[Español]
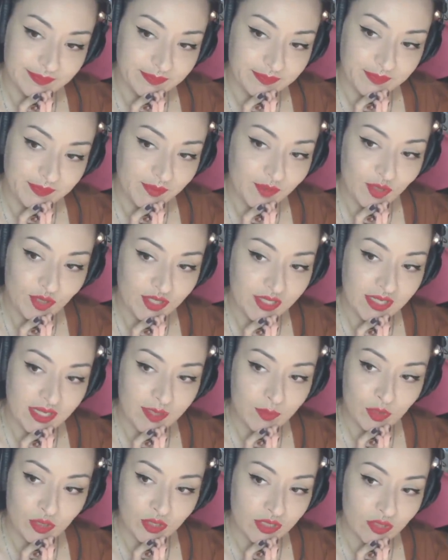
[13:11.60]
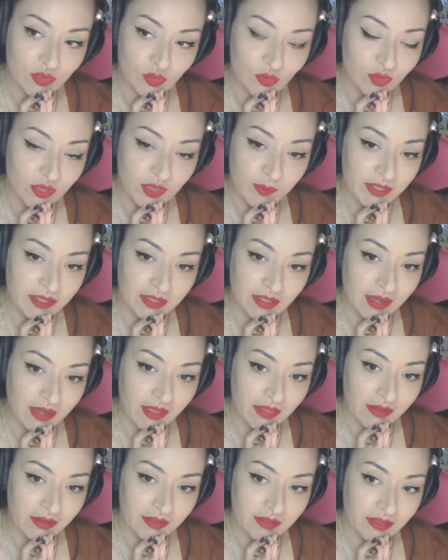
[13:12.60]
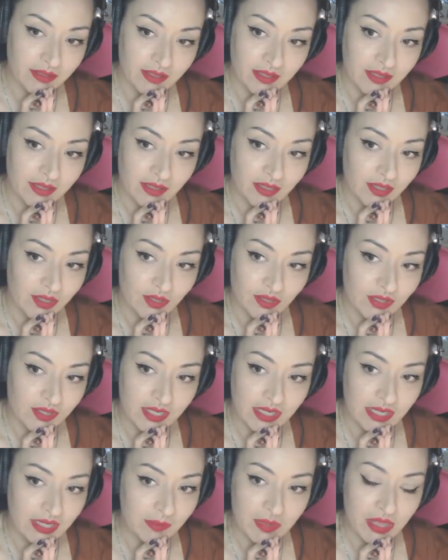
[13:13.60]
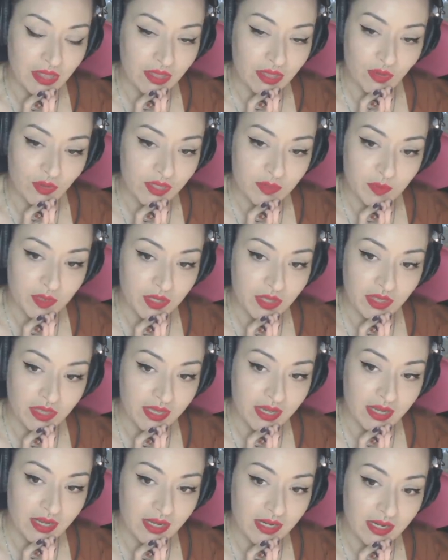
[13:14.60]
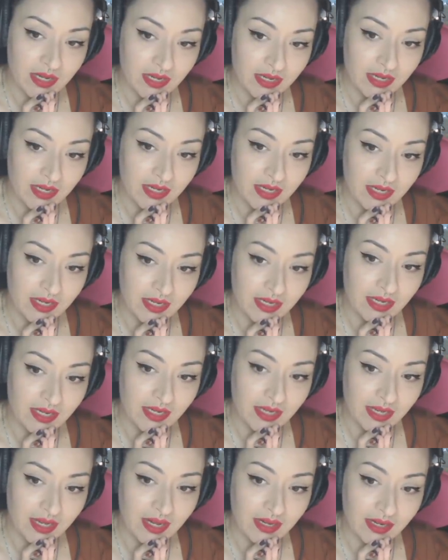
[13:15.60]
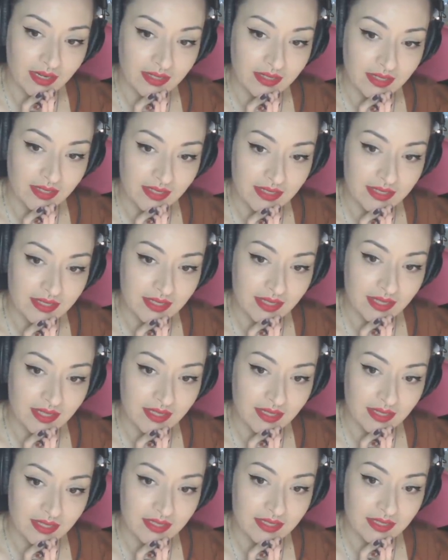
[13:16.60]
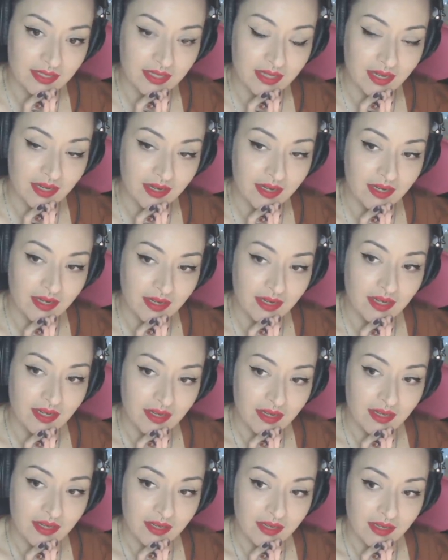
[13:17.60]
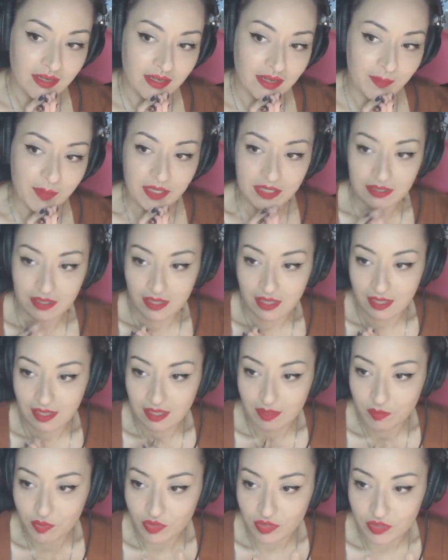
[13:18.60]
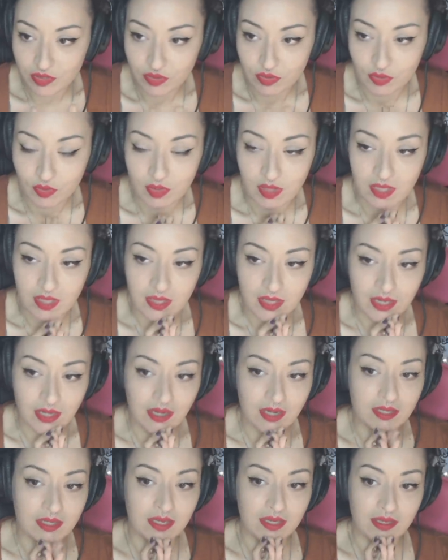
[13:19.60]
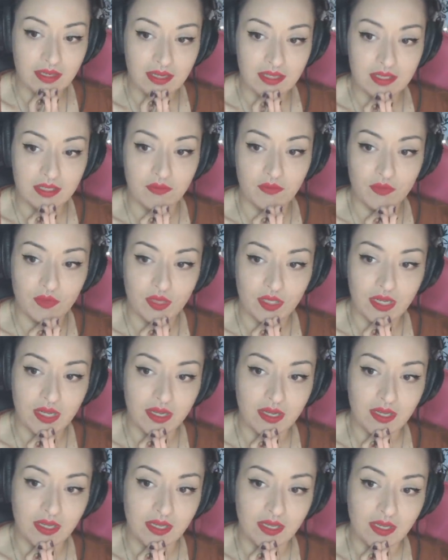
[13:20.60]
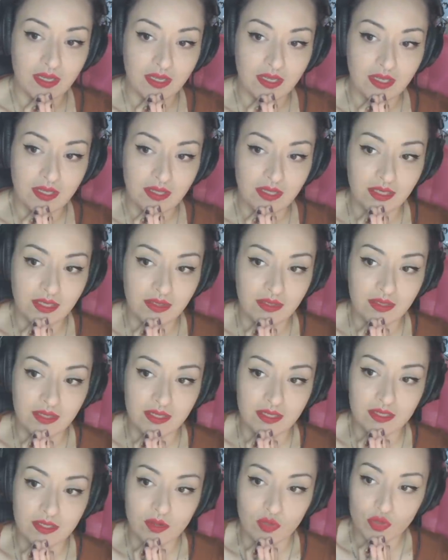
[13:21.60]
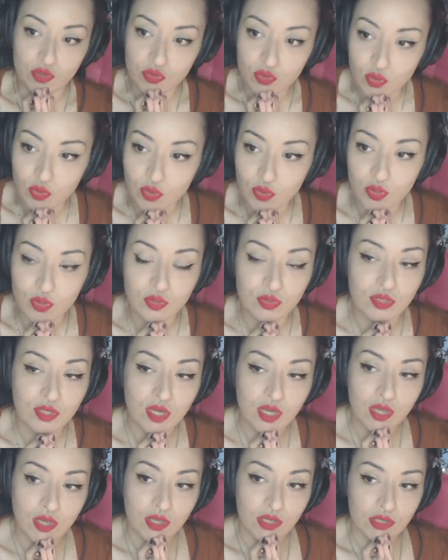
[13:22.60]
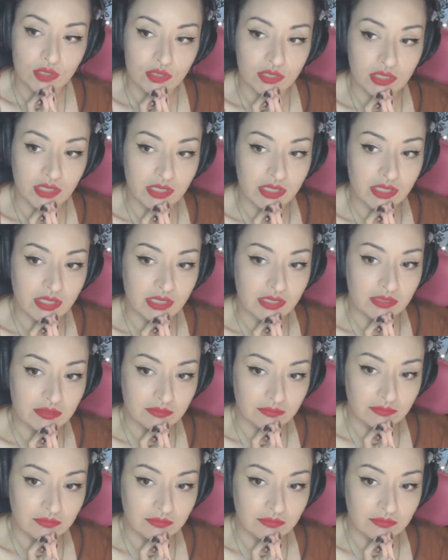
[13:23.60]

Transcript: no seríamos absolutamente nada. O sea, mención especial eh, a la gente que está detrás de él. Eh, aparte de, pues eso, ¿no? De, la sinfónica que, que, tiene detrás, los coros, o sea,